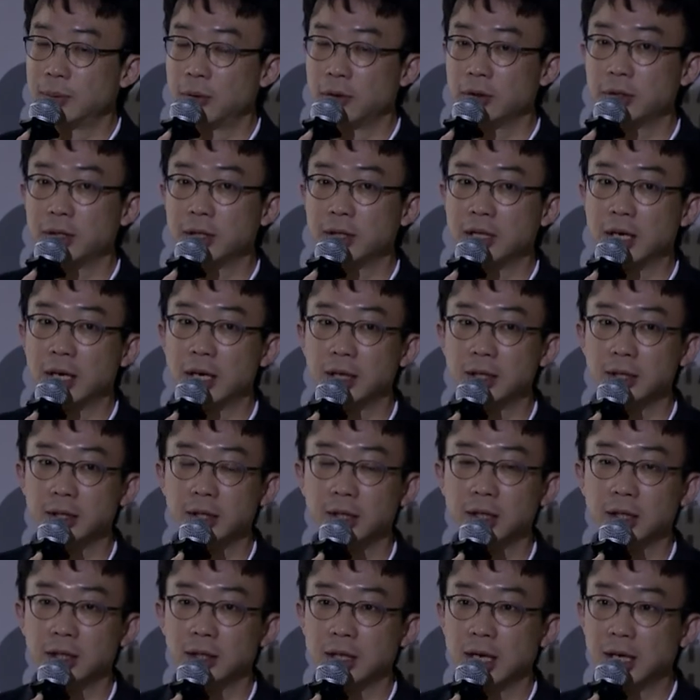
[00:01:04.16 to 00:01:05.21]
약 15년 이상
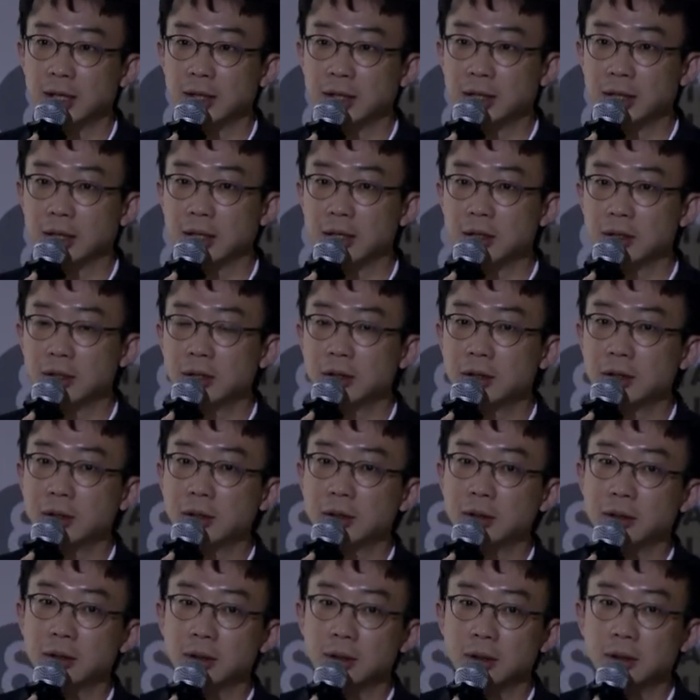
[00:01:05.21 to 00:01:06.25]
이제 IT
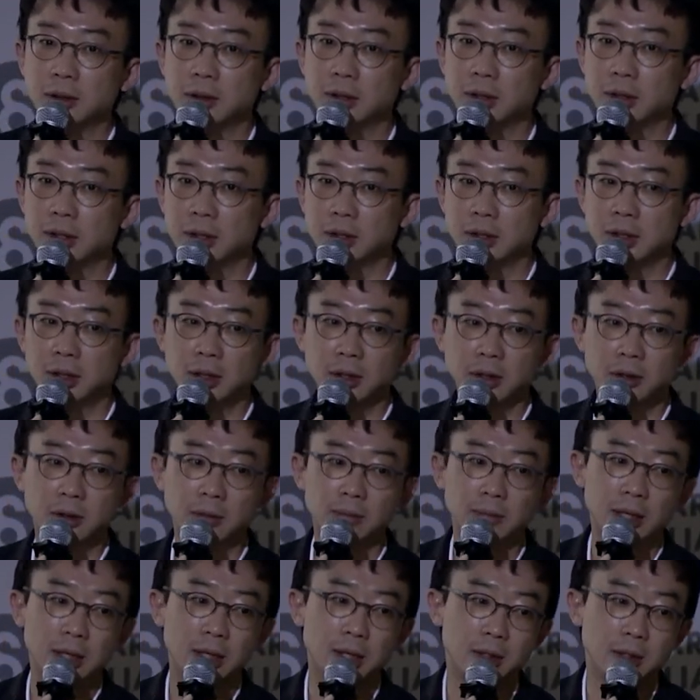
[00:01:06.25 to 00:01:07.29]
컨설턴트로
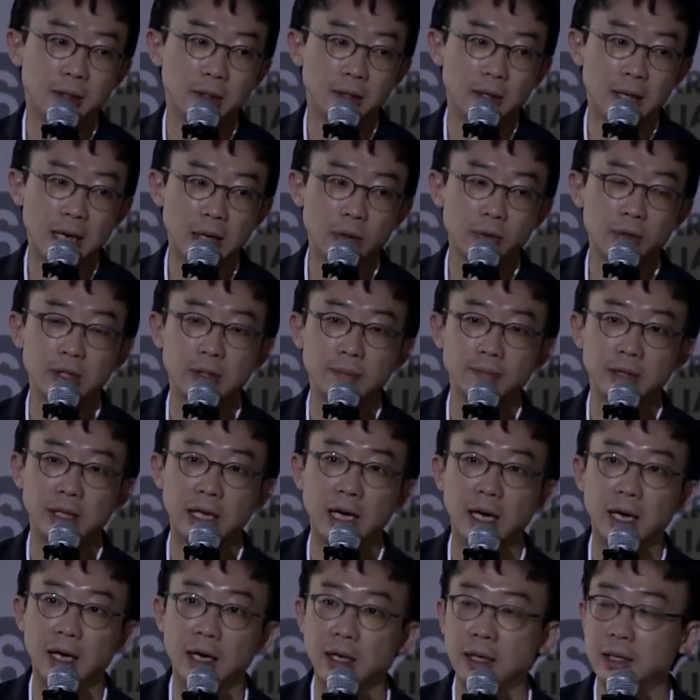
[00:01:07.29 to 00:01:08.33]
실리콘밸리에서 일을 하고
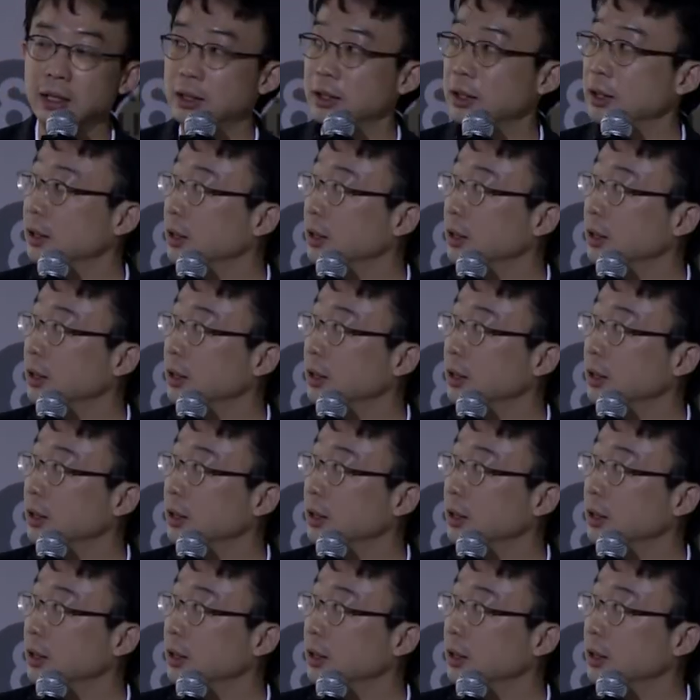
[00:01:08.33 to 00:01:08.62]
있습니다.